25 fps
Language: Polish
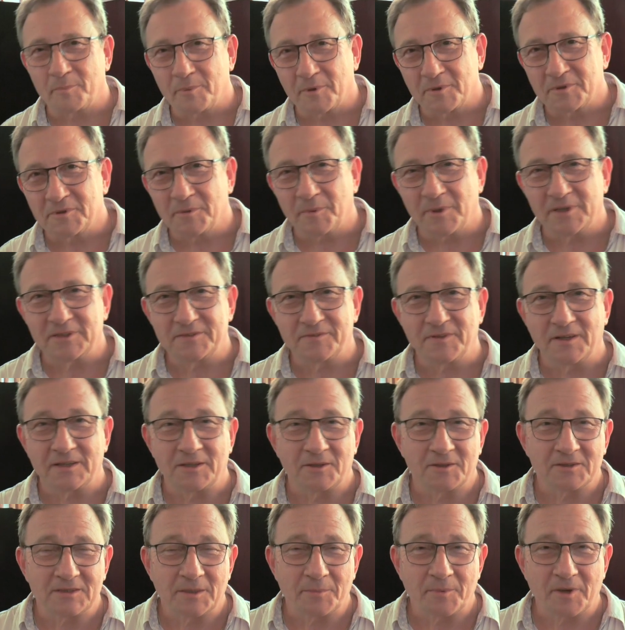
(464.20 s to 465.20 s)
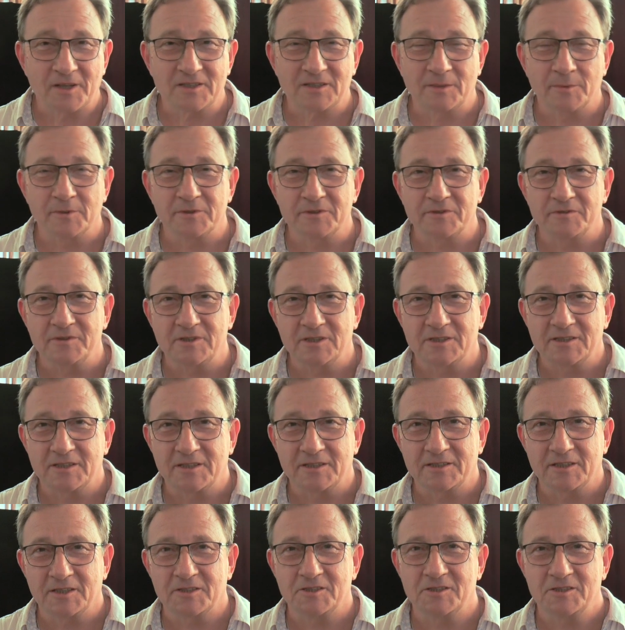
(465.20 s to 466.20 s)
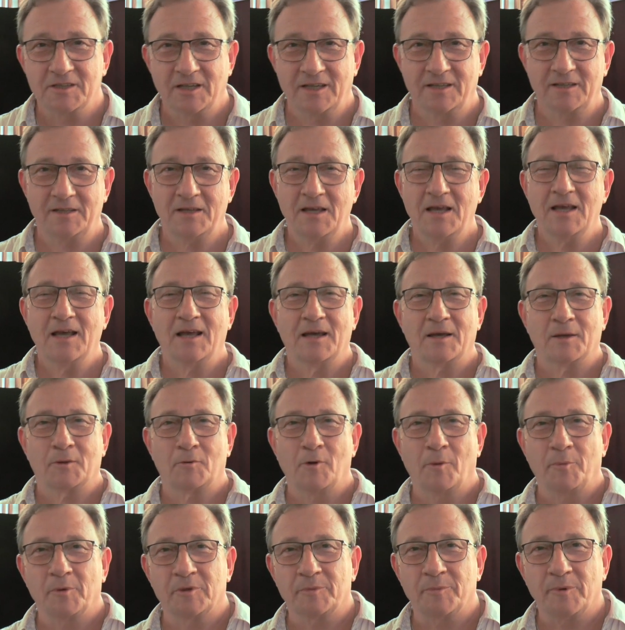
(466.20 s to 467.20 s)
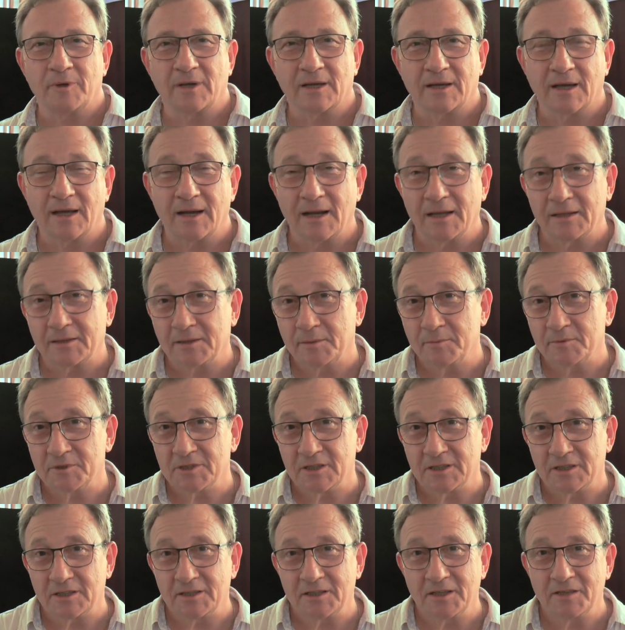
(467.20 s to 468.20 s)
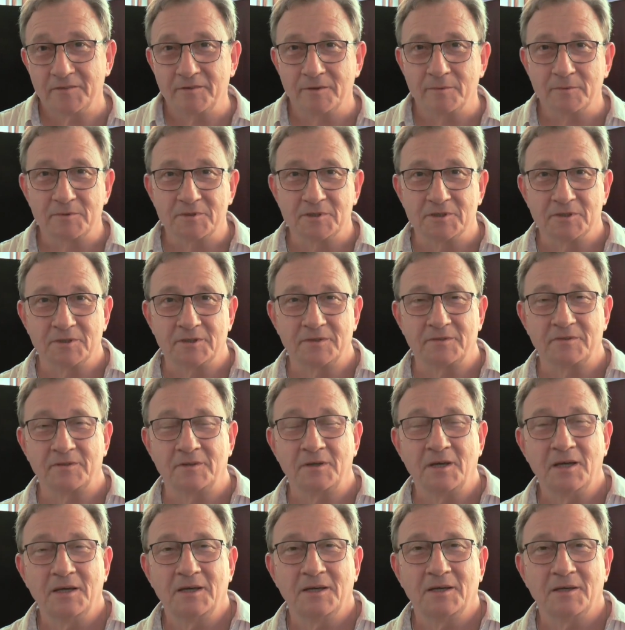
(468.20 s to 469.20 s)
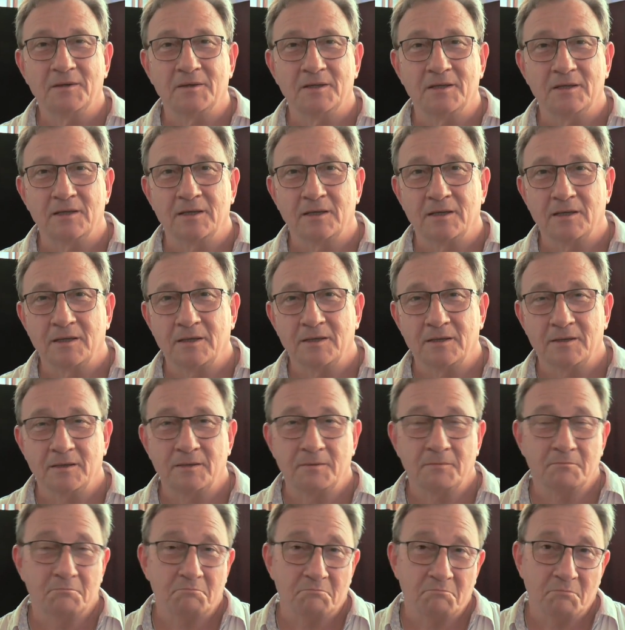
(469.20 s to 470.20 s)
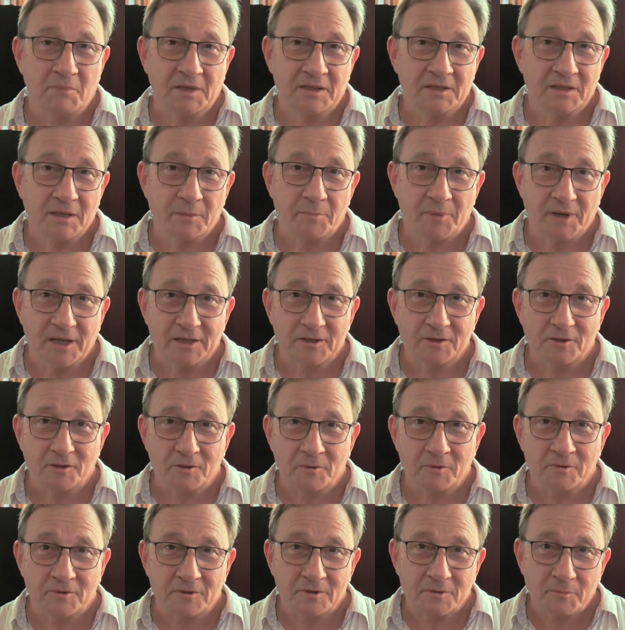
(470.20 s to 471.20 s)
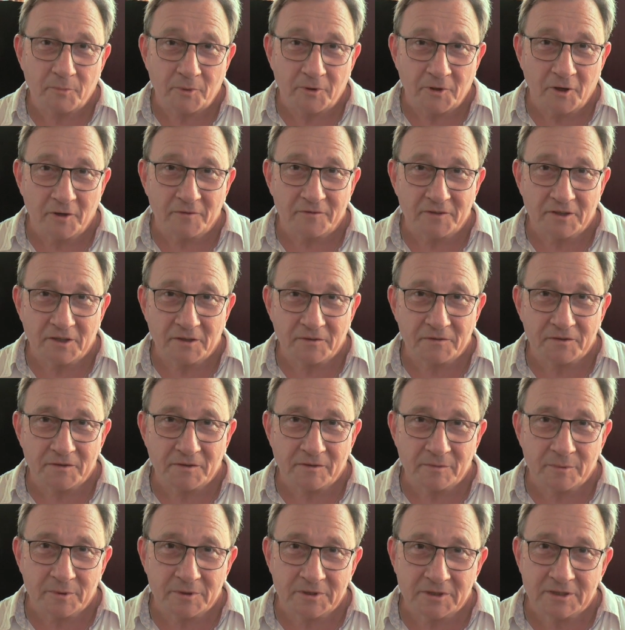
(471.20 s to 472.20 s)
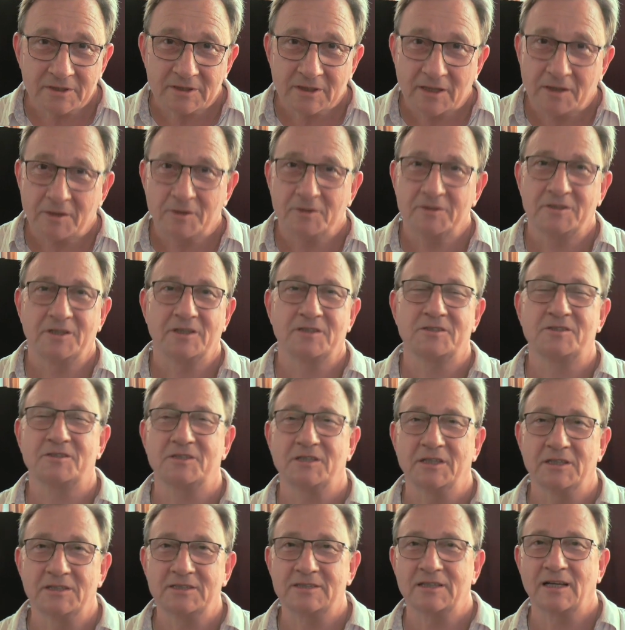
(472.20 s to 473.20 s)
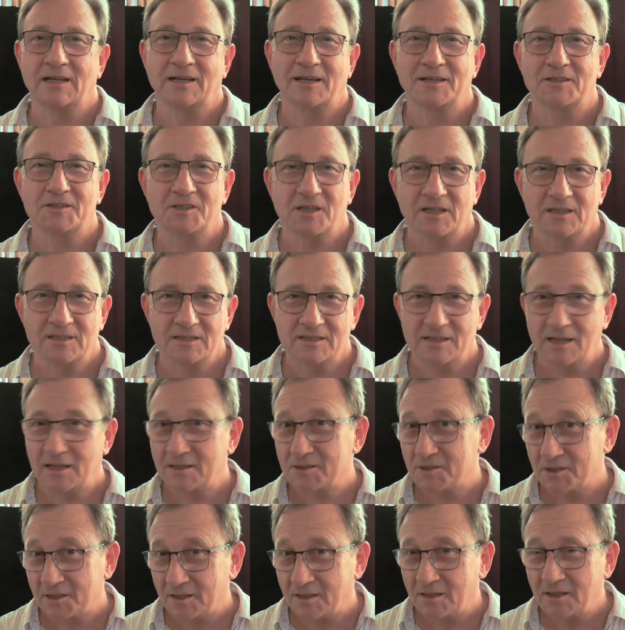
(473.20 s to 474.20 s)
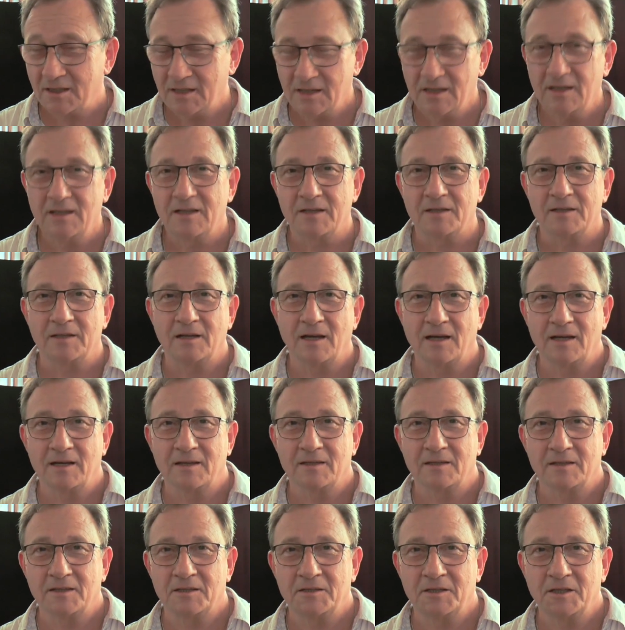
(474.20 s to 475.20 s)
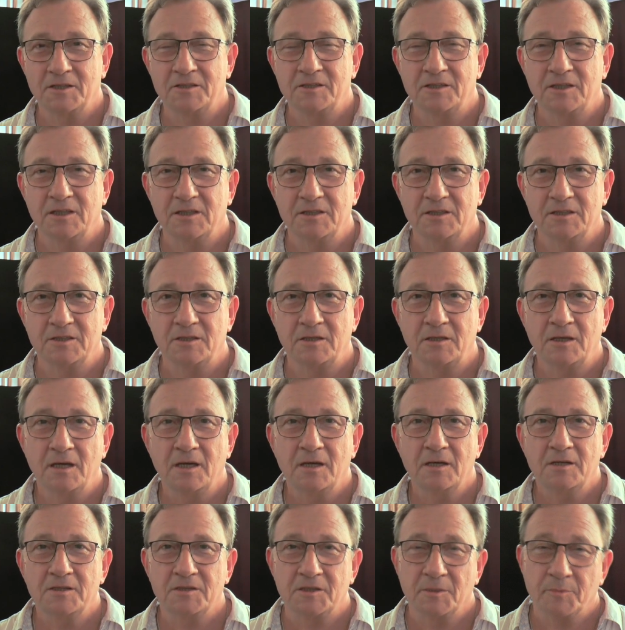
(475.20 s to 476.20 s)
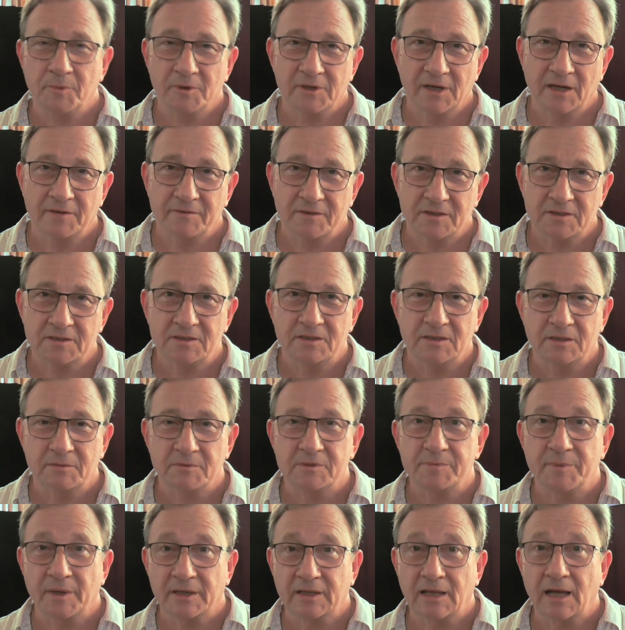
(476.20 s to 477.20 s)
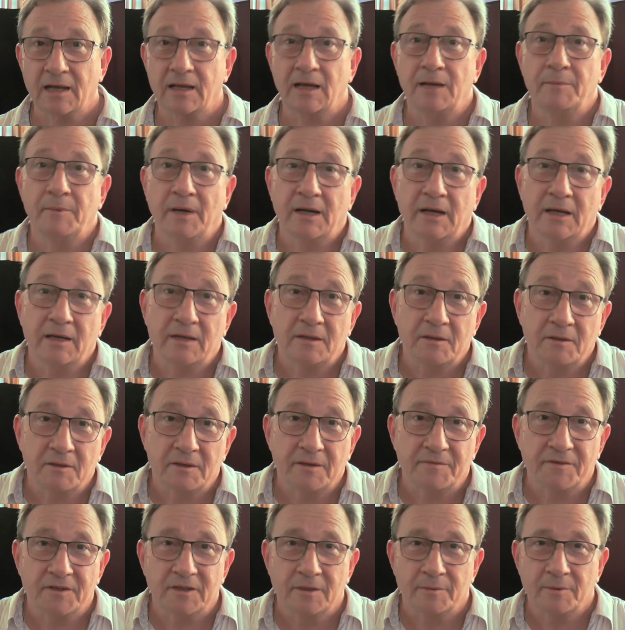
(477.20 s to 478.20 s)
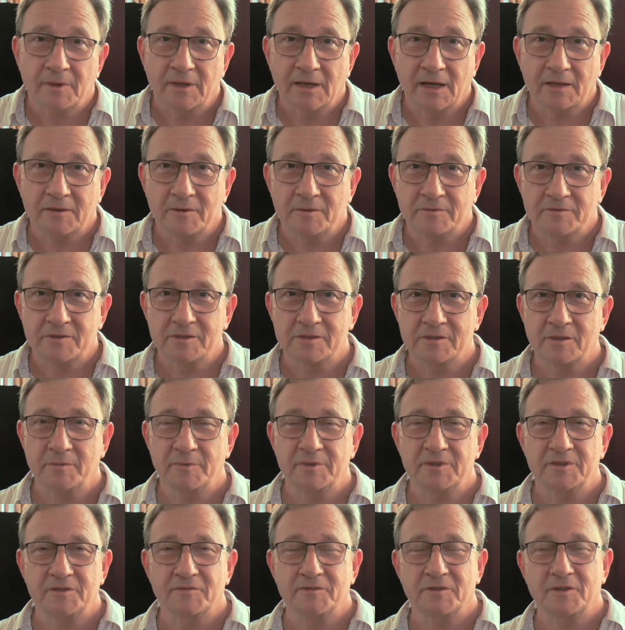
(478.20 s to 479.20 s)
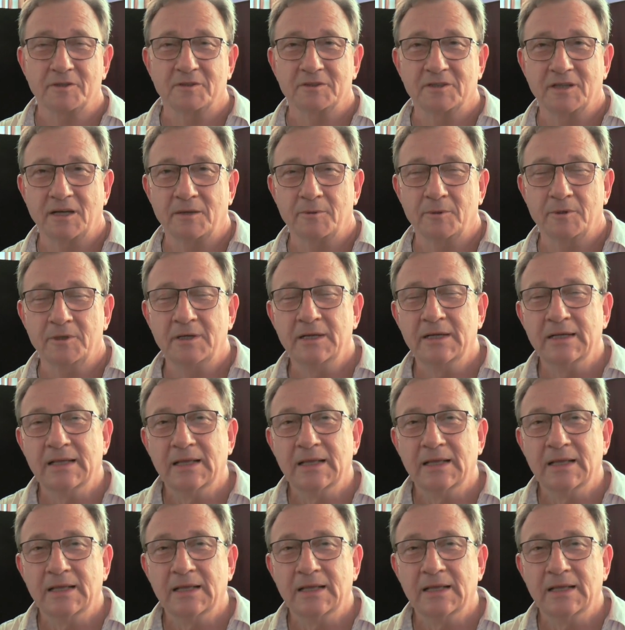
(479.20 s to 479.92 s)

Proszę Państwa, no zapraszam oczywiście serdecznie. Kłopot polega na tym, że nie wiem, czy e, będę prędko ponownie w Siłobudzicach, chociaż jest taka szansa, że na jesieni się pojawię z innym spektaklem, ale no nie wiadomo, jak to wszystko będzie wyglądało.